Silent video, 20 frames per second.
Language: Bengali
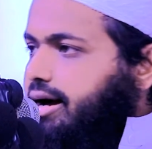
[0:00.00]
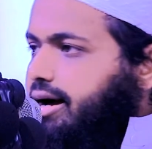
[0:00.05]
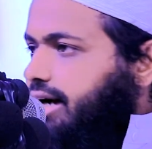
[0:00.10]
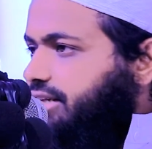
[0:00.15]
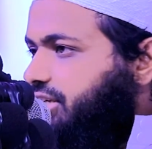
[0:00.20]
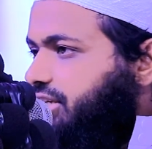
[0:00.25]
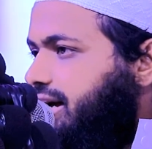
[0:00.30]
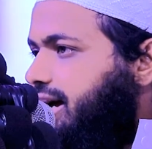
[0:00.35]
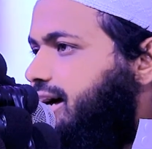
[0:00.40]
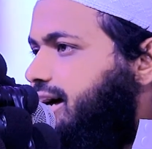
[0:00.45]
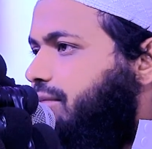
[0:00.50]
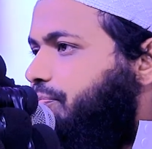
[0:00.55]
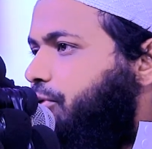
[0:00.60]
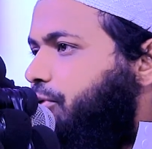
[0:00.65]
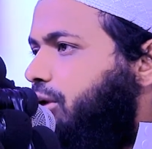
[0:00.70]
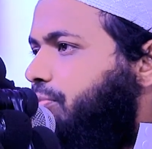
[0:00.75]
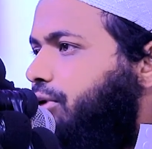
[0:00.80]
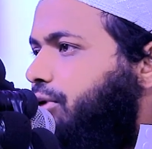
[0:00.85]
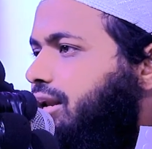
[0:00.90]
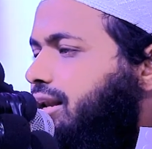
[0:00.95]
আসার
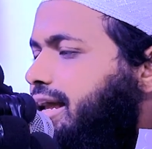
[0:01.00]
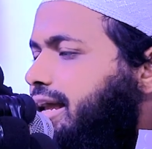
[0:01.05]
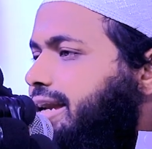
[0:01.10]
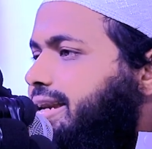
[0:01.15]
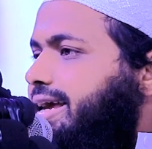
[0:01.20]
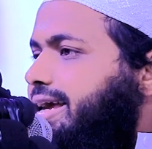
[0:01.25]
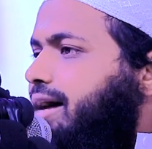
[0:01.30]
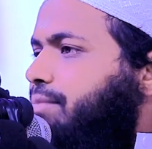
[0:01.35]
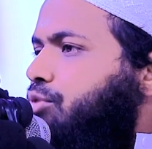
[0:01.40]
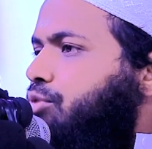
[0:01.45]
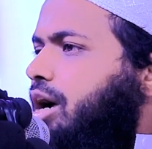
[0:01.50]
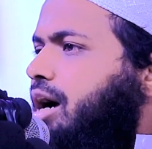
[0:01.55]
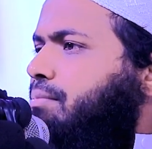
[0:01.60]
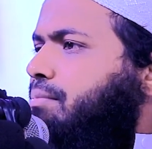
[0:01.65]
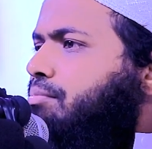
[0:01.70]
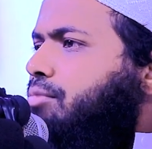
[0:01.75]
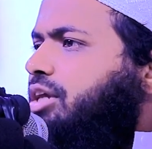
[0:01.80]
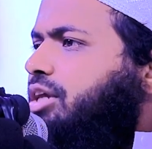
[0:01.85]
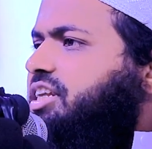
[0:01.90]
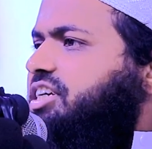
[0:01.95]
পর বললেন ইয়া
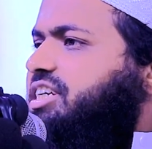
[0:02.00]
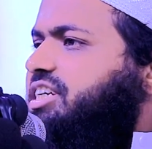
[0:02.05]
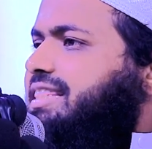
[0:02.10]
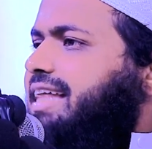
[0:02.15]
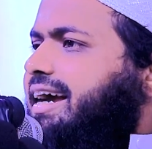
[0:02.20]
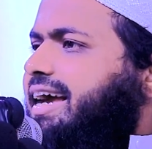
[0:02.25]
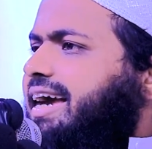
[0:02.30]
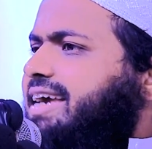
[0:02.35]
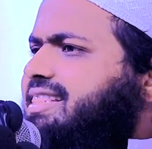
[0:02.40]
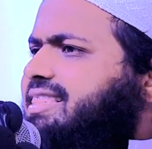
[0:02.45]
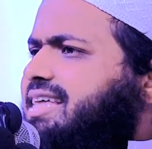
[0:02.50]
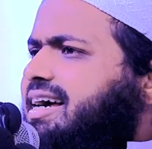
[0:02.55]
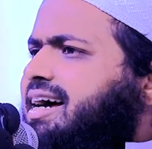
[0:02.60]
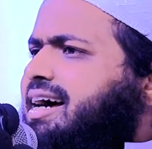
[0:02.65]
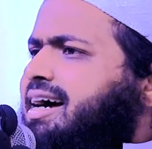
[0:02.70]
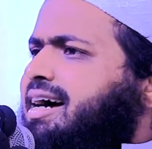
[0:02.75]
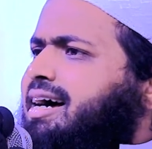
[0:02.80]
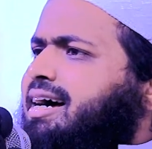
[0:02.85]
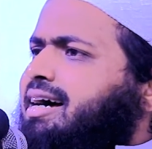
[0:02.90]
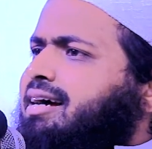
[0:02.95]
মুহাম্মদ ইস্তাকাইতা
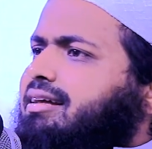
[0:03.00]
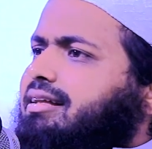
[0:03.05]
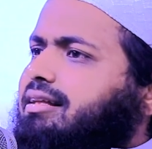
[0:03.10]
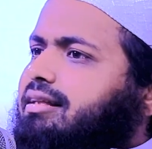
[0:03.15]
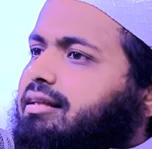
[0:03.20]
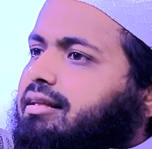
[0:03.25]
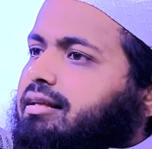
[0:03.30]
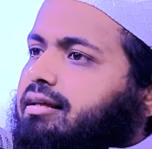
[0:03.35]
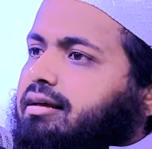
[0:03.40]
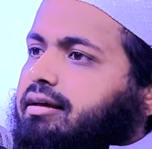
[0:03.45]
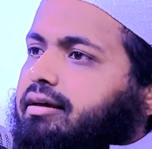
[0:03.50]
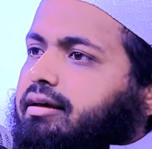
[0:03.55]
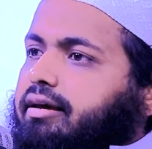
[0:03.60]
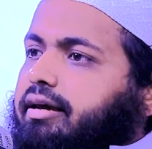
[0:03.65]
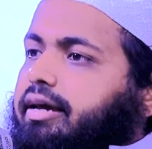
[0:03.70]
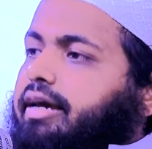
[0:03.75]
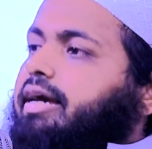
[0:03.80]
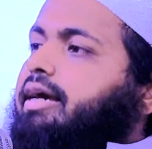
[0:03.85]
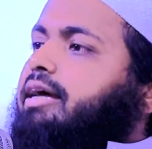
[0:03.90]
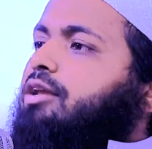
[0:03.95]

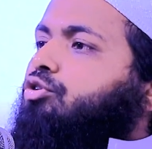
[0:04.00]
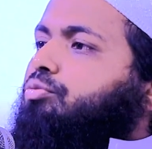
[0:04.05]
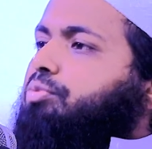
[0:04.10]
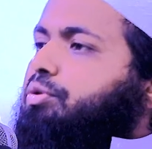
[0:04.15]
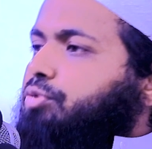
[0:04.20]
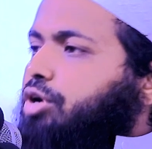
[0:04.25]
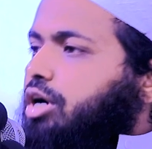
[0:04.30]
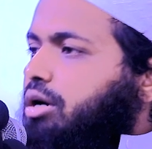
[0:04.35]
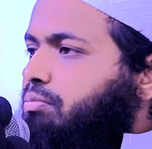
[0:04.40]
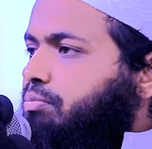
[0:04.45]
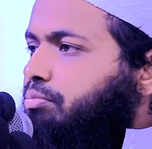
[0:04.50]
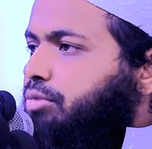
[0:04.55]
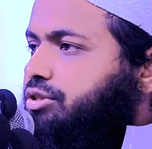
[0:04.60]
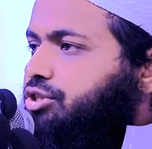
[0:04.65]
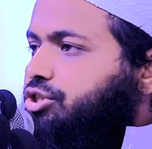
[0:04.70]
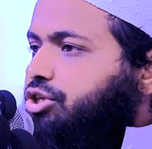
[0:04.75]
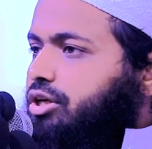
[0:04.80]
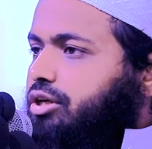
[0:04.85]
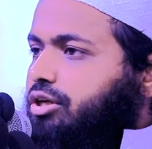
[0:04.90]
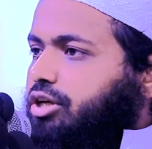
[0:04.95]
হে নবী মোহাম্মদ
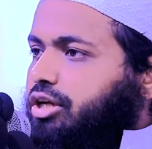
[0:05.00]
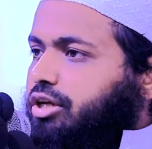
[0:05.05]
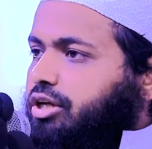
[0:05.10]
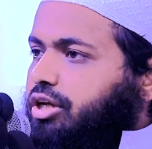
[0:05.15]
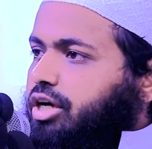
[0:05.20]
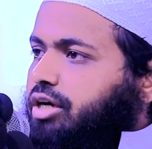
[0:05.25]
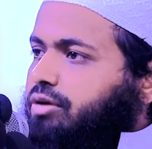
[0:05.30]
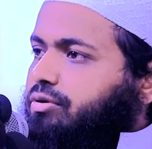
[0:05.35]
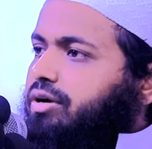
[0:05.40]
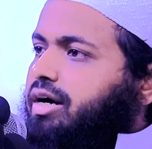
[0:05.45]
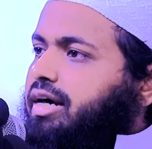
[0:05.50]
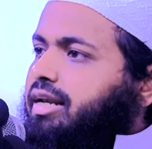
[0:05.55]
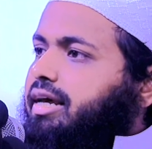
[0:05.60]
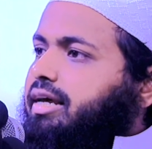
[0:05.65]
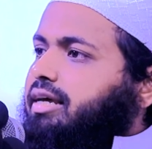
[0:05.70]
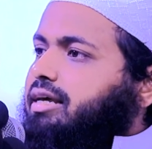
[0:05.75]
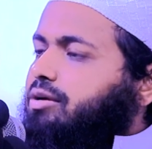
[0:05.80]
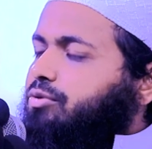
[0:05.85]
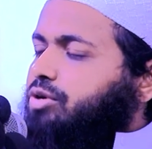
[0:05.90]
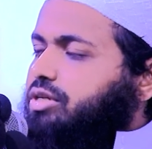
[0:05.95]
সাল্লাল্লাহু
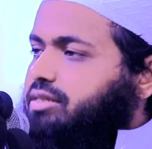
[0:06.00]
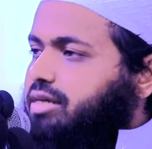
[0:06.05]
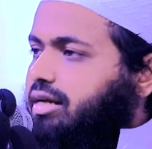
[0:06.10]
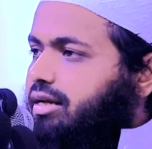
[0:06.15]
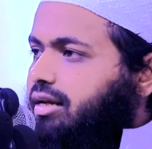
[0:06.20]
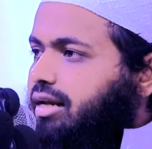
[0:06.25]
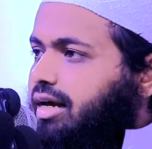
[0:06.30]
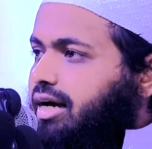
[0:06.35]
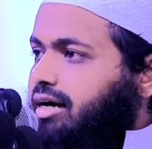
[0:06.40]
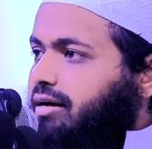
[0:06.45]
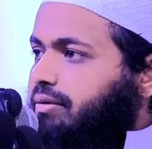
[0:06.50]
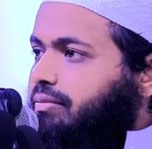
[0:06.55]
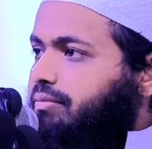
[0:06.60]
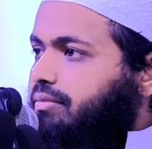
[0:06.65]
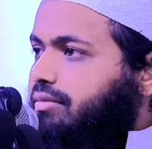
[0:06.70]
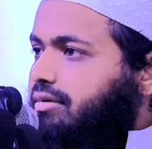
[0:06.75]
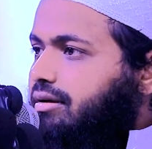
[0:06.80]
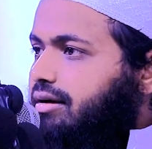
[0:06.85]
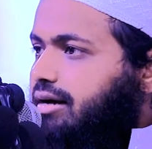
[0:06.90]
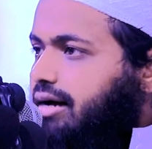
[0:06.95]
আলাইহি ওয়াসাল্লাম
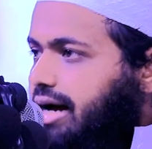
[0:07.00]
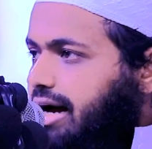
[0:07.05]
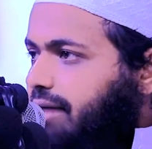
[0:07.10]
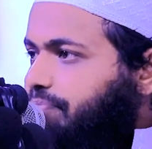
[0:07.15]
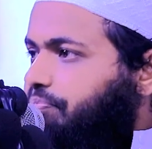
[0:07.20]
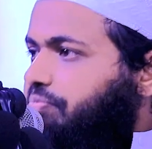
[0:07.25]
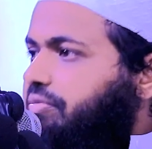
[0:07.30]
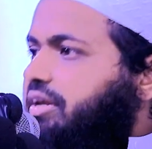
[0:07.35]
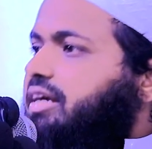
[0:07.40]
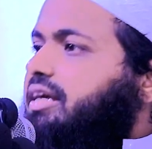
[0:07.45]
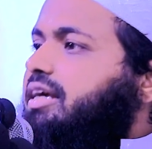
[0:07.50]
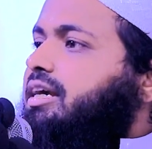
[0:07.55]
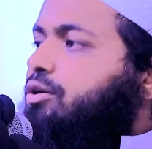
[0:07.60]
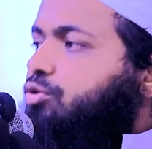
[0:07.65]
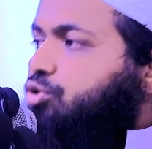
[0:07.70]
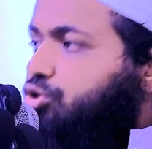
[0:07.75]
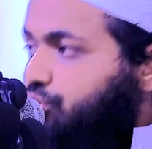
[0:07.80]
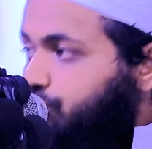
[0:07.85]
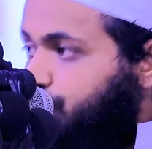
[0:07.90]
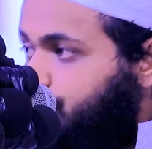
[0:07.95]
আপনি কি
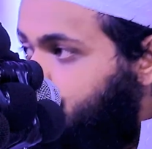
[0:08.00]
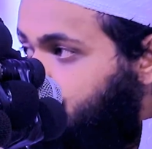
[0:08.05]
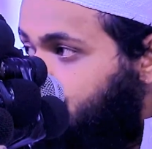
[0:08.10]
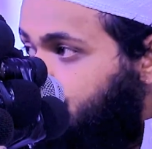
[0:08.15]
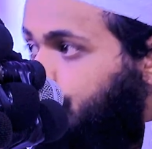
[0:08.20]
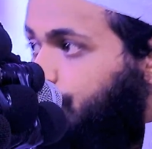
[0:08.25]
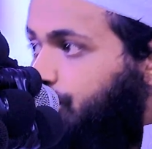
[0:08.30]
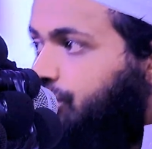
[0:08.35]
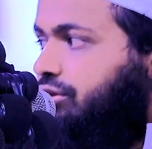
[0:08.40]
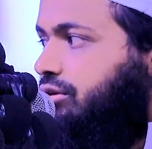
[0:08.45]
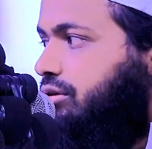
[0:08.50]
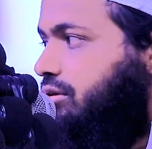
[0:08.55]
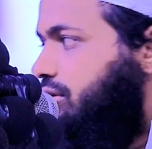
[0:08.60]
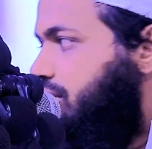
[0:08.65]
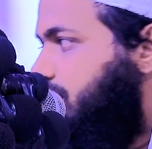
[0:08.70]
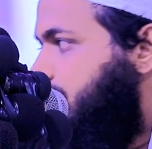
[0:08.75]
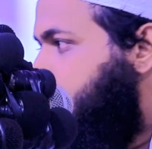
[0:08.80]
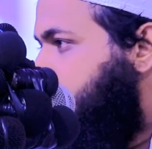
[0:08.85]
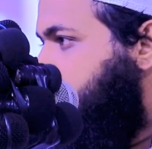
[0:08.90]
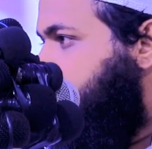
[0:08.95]
অসুস্থ
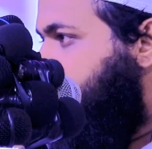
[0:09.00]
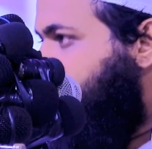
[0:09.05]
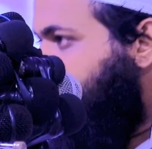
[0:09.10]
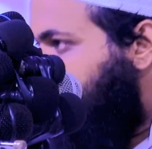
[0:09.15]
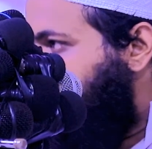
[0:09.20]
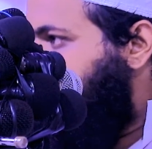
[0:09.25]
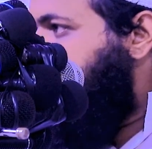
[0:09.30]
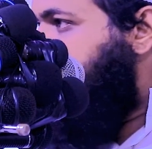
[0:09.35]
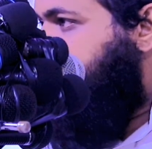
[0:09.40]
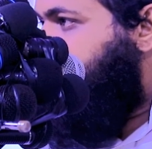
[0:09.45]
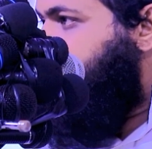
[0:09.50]
নবীজির